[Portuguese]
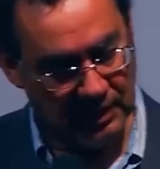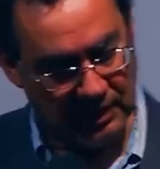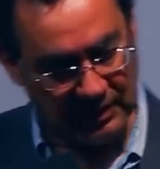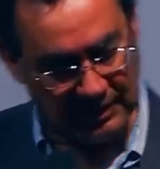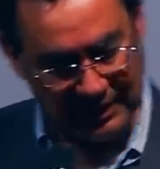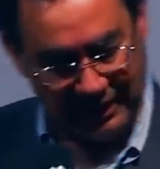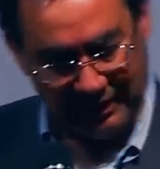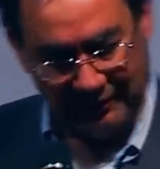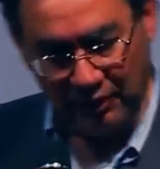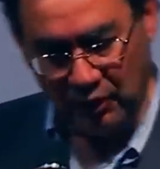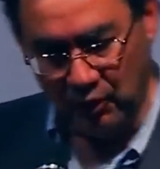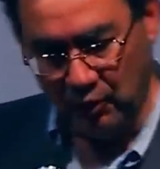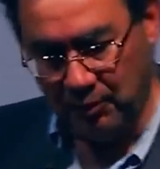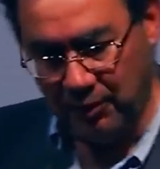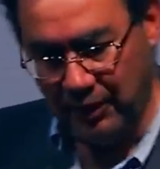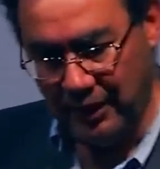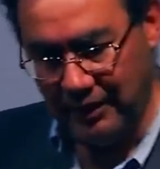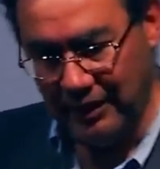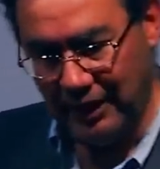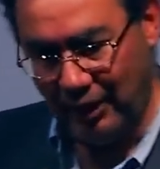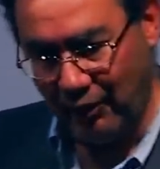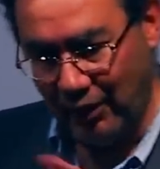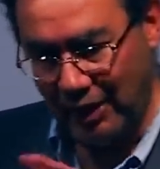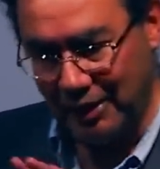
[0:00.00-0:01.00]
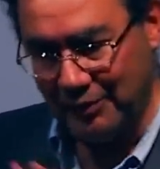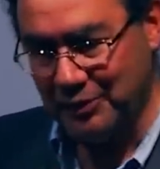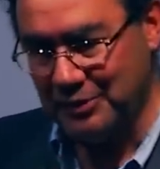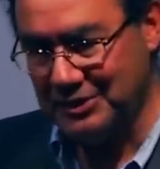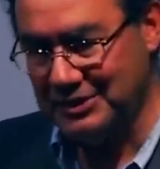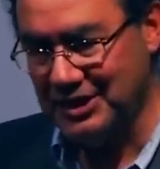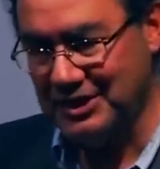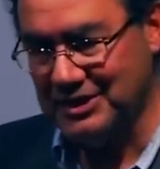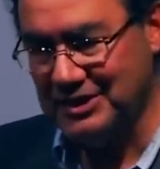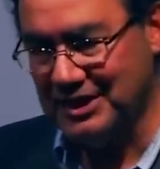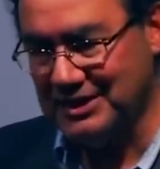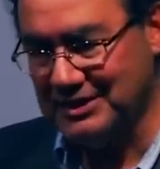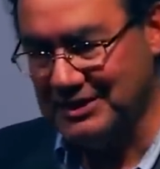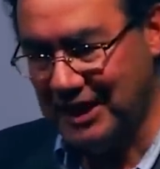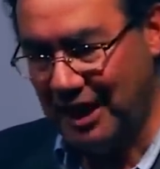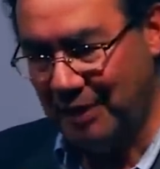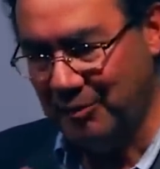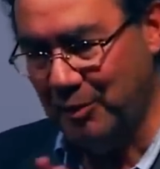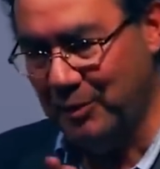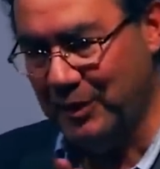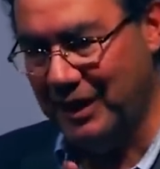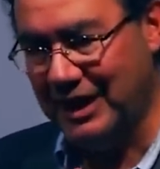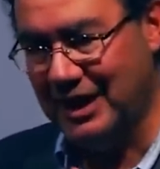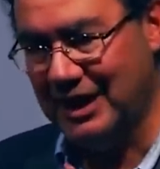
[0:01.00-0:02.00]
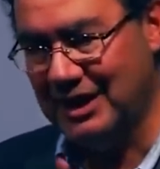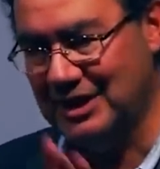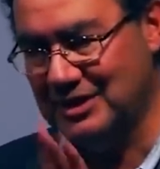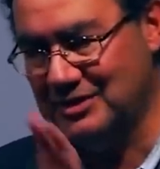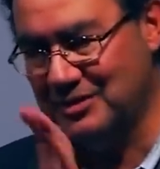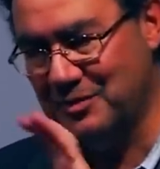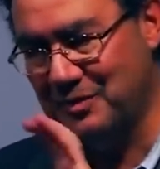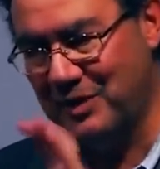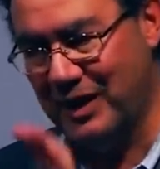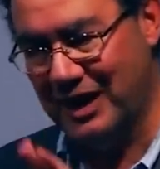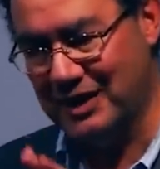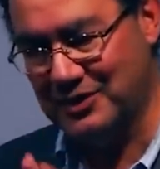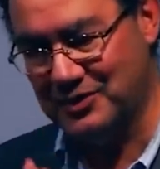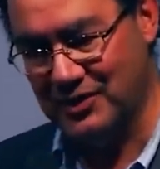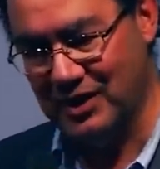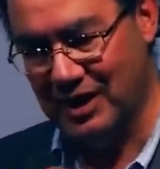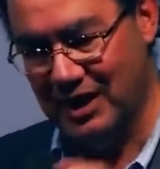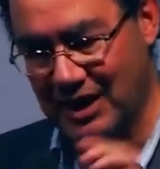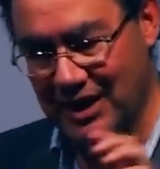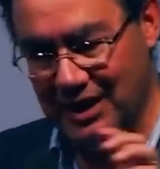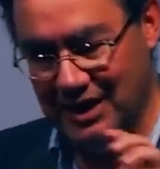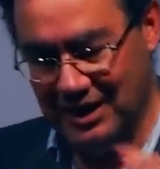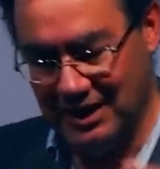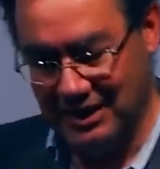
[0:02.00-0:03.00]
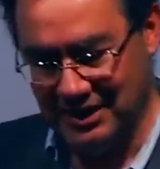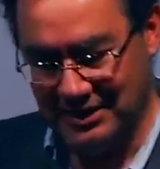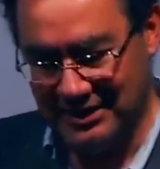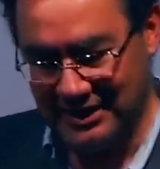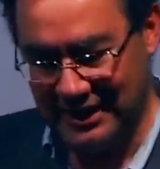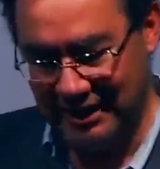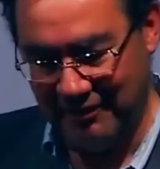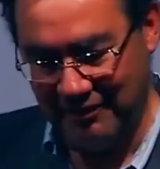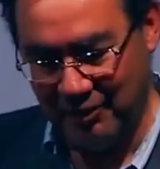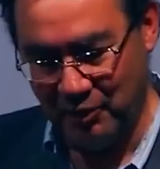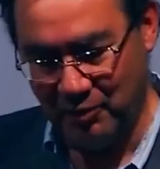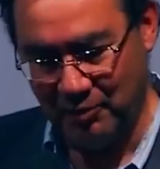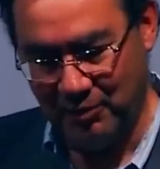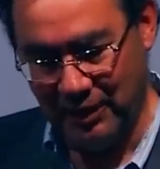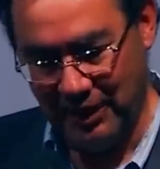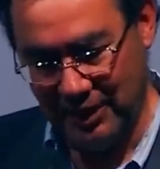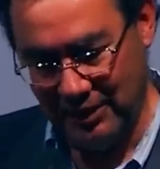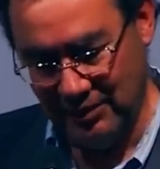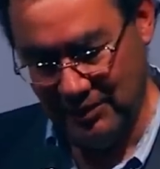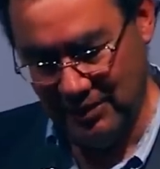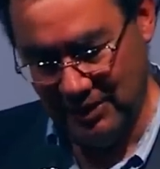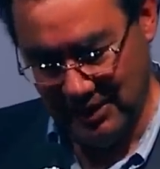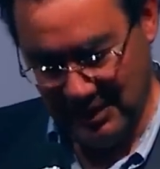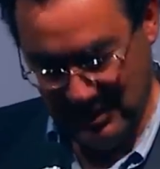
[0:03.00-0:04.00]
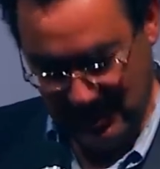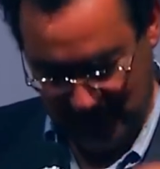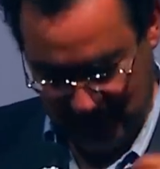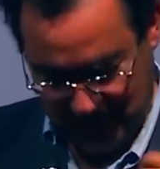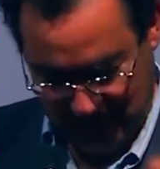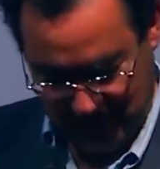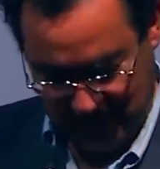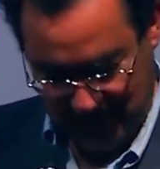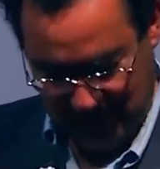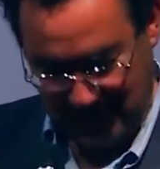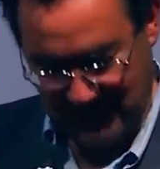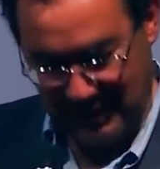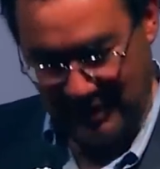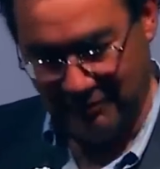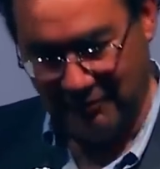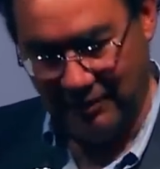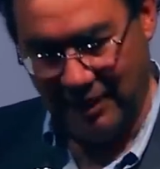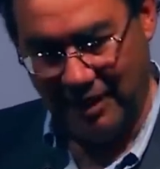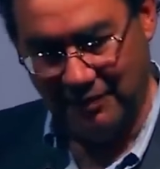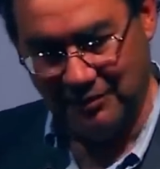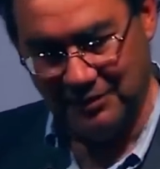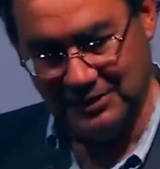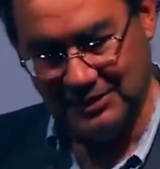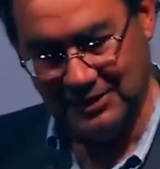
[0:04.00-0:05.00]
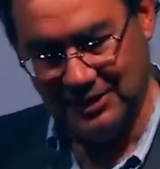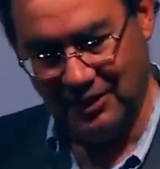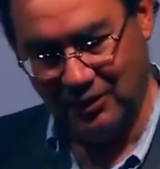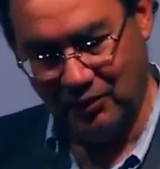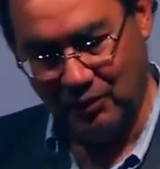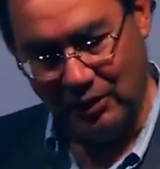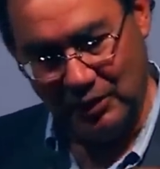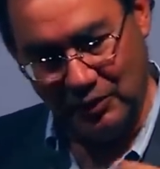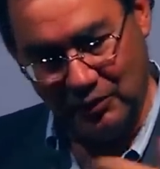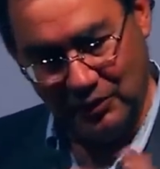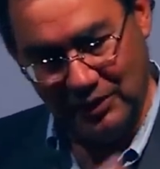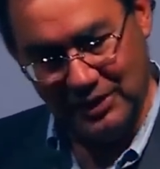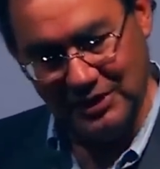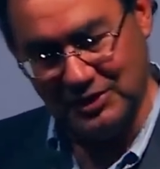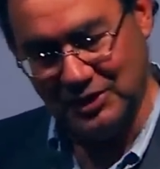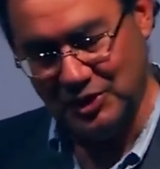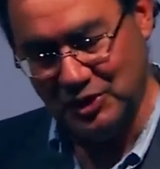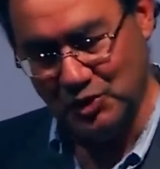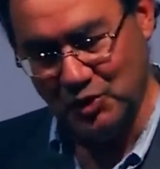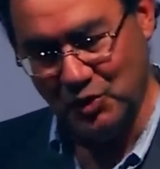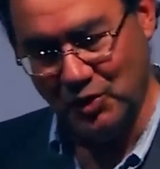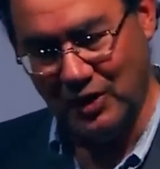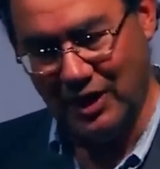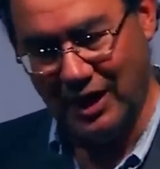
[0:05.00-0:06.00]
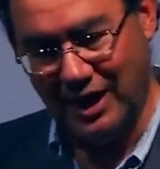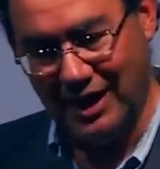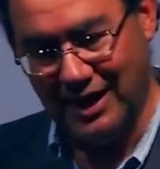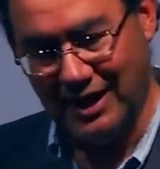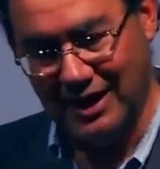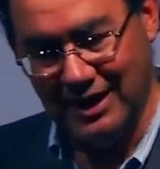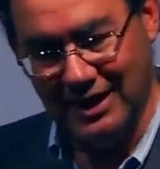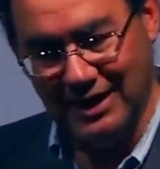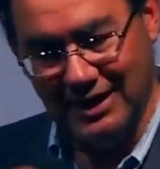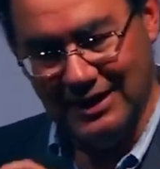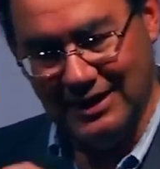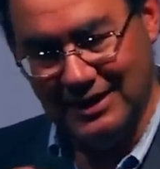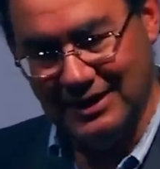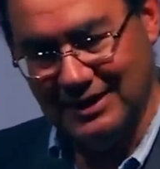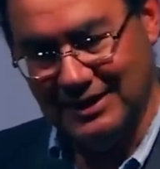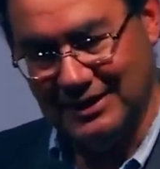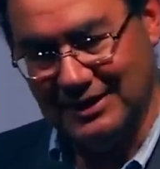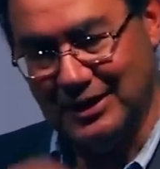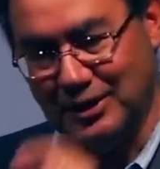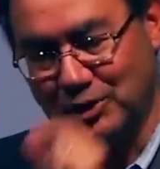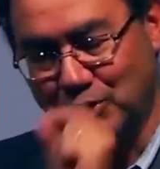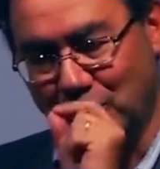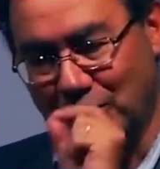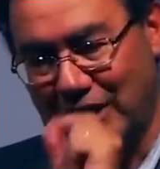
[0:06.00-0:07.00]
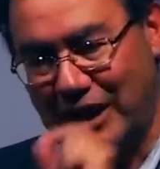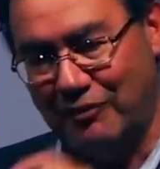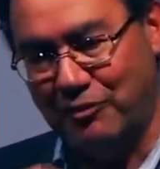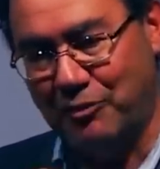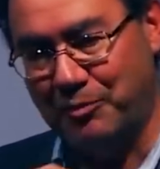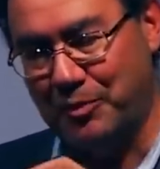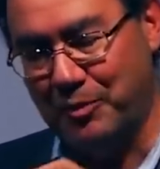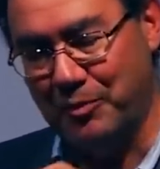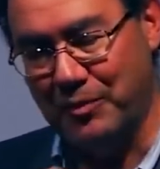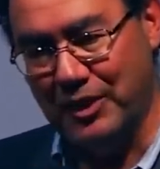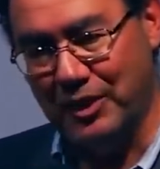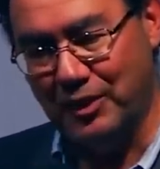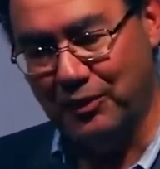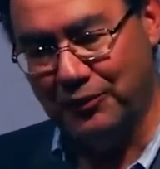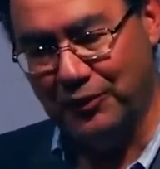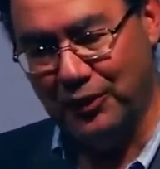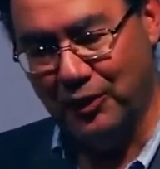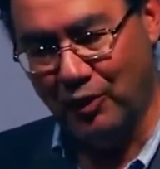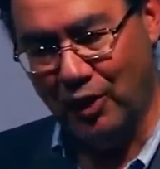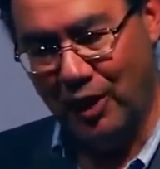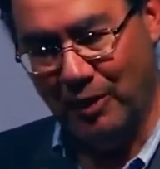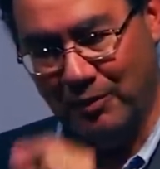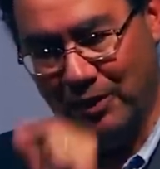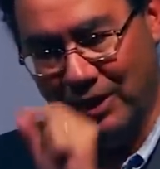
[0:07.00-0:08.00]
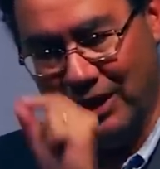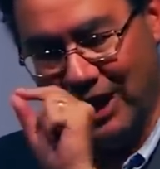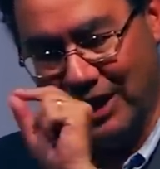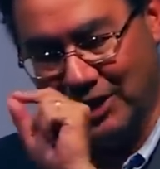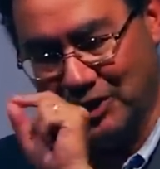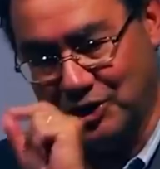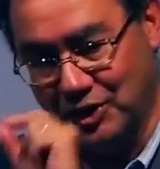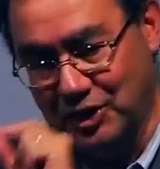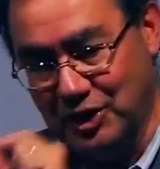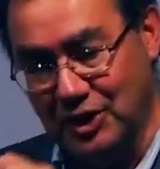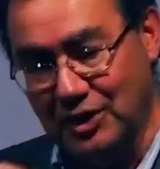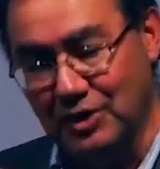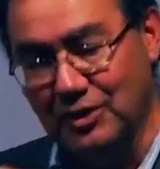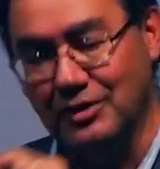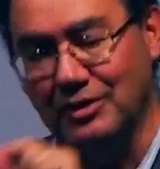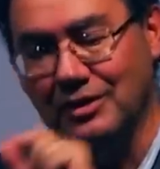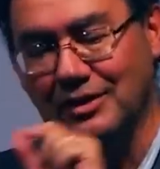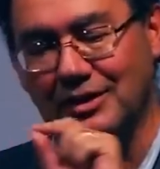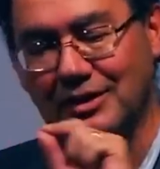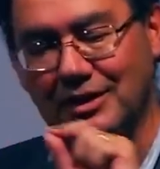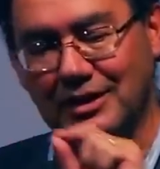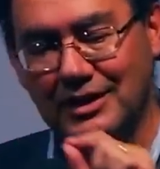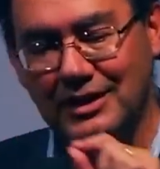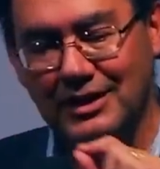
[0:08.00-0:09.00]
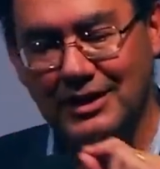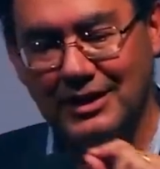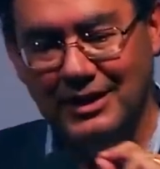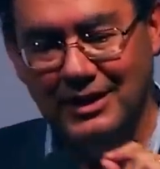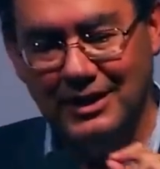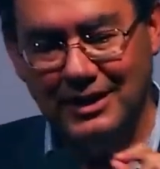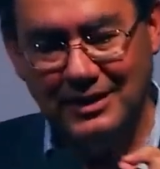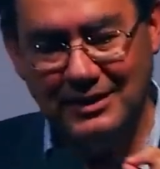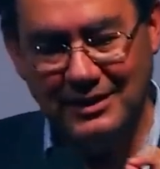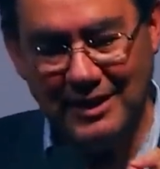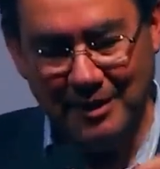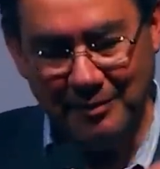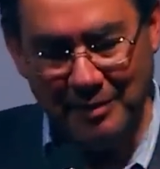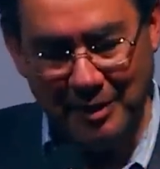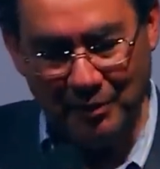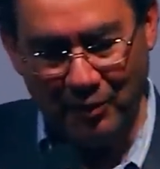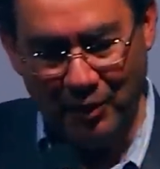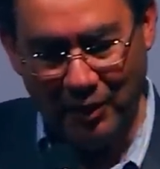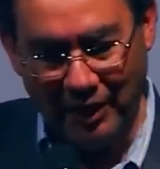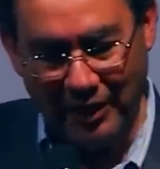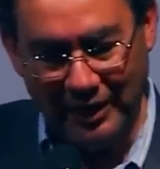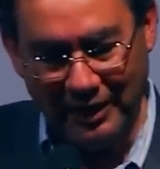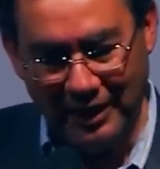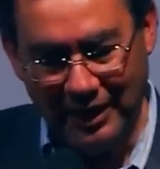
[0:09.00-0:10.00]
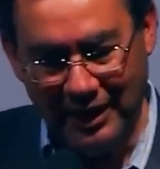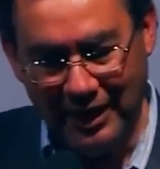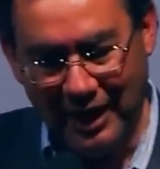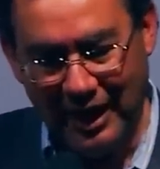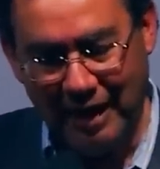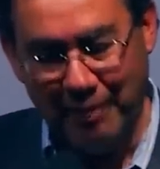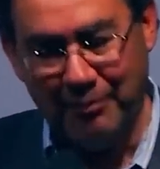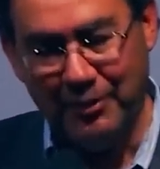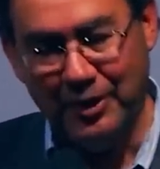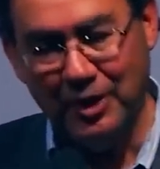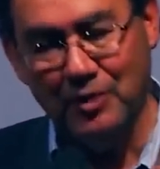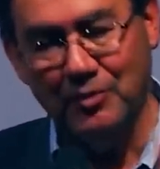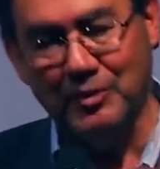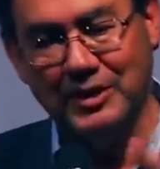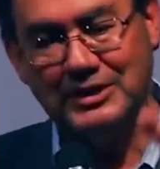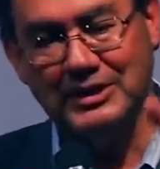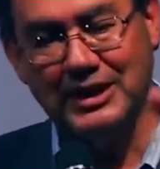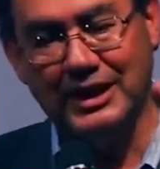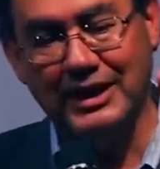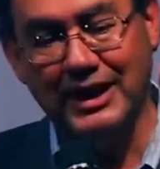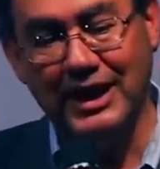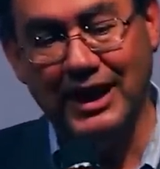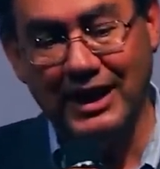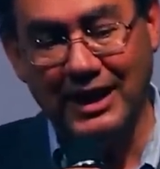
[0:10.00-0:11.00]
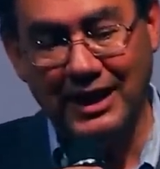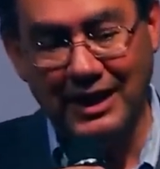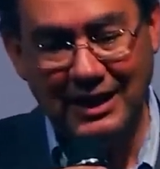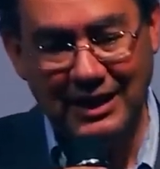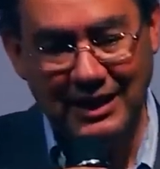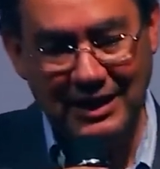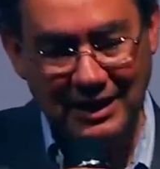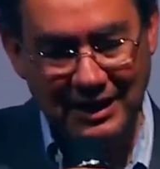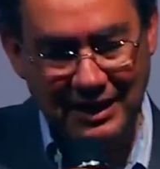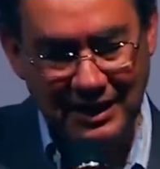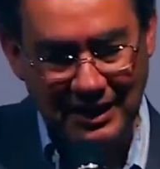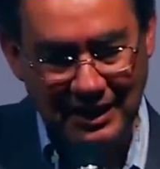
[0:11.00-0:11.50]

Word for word: Entrava no banho, agora vocês já sabem o mecanismo básico. Entrava no banho, lavava-se, quando ia se enxugar, detonava o primeiro fenômeno, gatilho da memória. Abria uma janela,